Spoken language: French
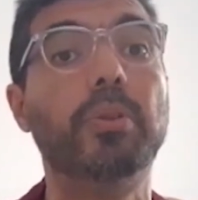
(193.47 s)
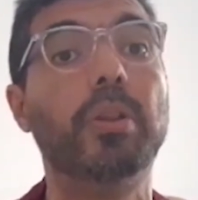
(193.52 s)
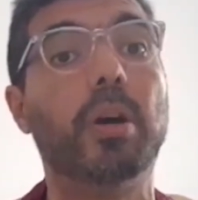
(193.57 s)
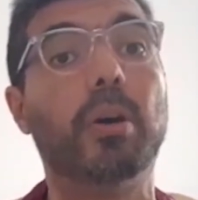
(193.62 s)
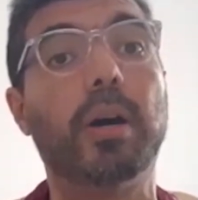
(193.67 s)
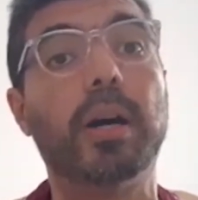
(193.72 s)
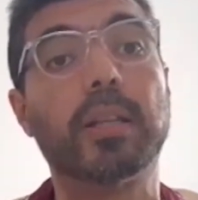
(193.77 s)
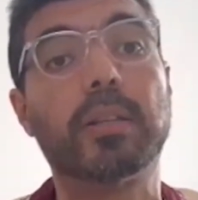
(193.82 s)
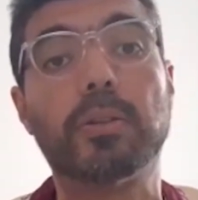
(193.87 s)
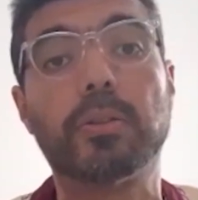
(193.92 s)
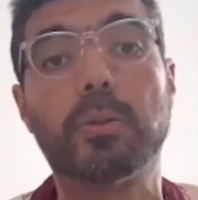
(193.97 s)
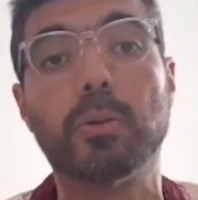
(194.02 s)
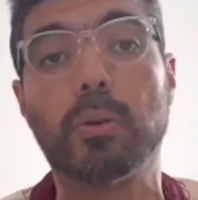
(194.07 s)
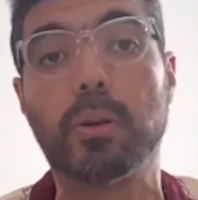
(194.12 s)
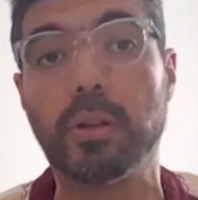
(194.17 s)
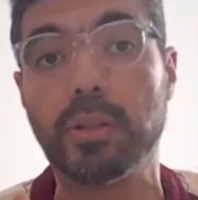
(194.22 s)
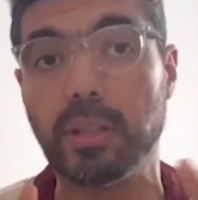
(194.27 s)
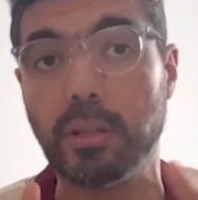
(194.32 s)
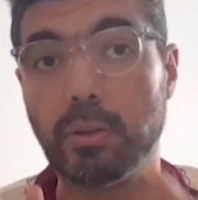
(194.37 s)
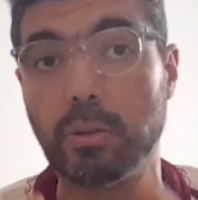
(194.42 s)
Non, attention,
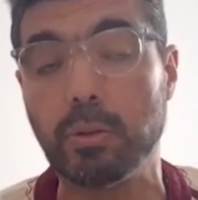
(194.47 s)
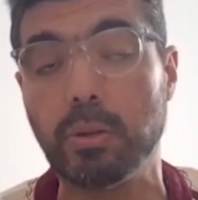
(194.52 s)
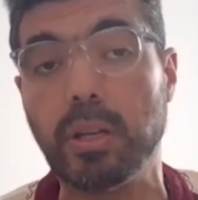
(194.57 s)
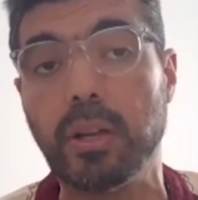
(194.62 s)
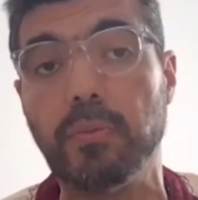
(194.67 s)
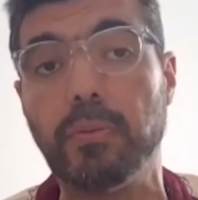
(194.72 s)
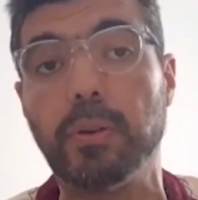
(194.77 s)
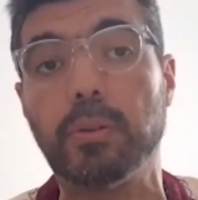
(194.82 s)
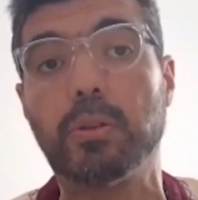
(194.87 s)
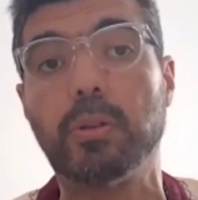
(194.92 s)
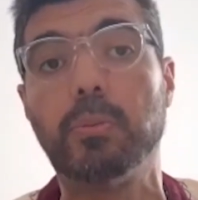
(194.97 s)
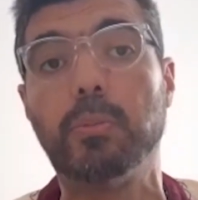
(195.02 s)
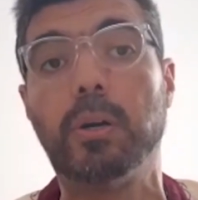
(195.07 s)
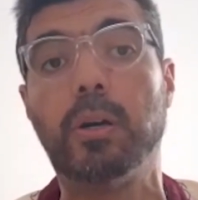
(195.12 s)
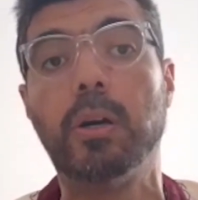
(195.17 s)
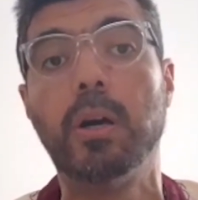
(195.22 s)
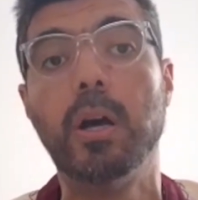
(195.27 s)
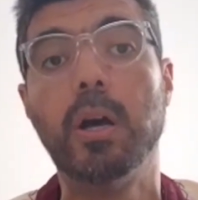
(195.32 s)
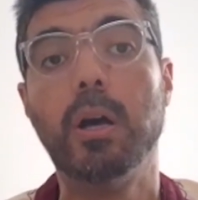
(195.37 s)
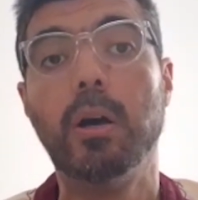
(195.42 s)
quand c'est une sunna
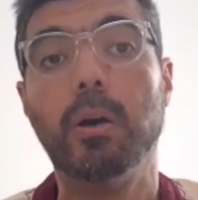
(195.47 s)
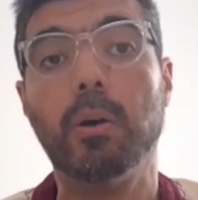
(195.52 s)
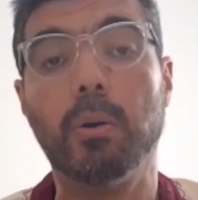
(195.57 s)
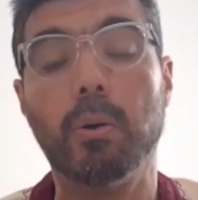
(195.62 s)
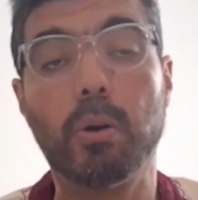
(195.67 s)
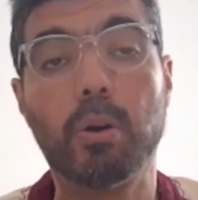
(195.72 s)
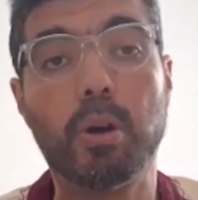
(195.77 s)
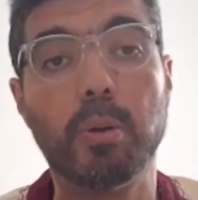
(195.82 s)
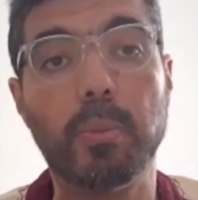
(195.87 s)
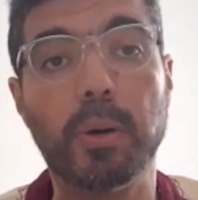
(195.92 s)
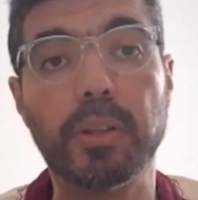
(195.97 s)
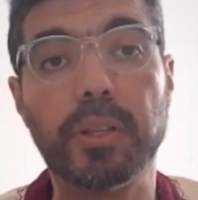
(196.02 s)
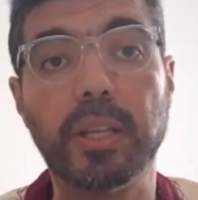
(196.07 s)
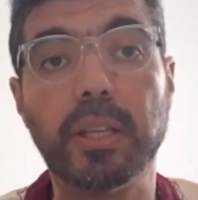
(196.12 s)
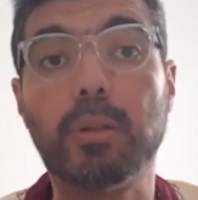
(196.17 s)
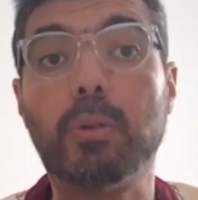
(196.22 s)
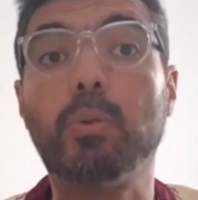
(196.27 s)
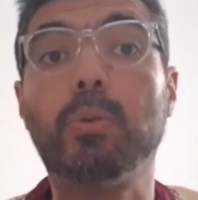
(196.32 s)
fortement recommandée,